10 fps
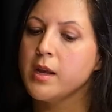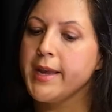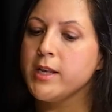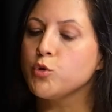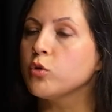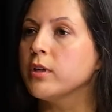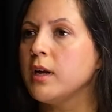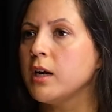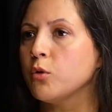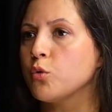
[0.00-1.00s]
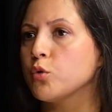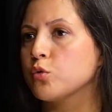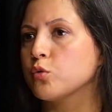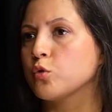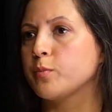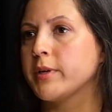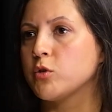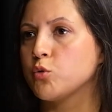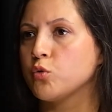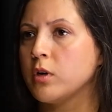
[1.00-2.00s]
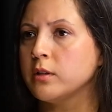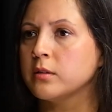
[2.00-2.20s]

En çok neler görüyorsunuz peki şu an?